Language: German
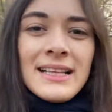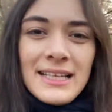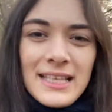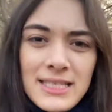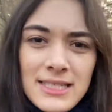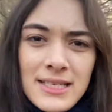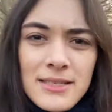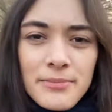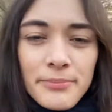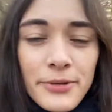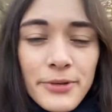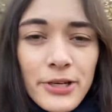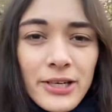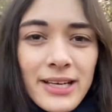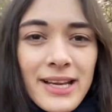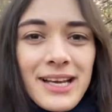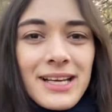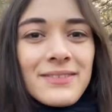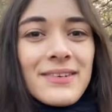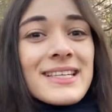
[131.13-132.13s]
Ist das
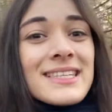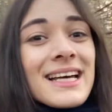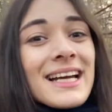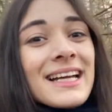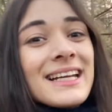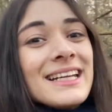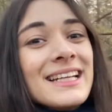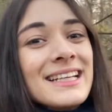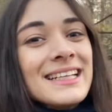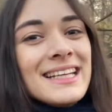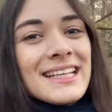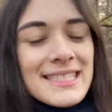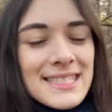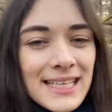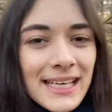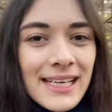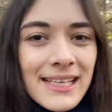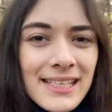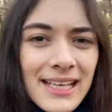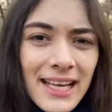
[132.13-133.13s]
möglicherweise ein
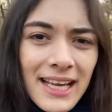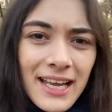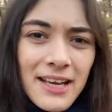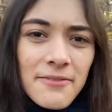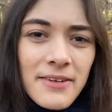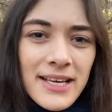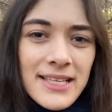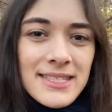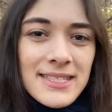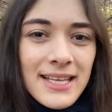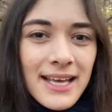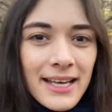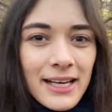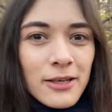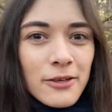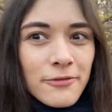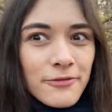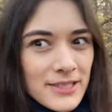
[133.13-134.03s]
dezenter Hinweis darauf,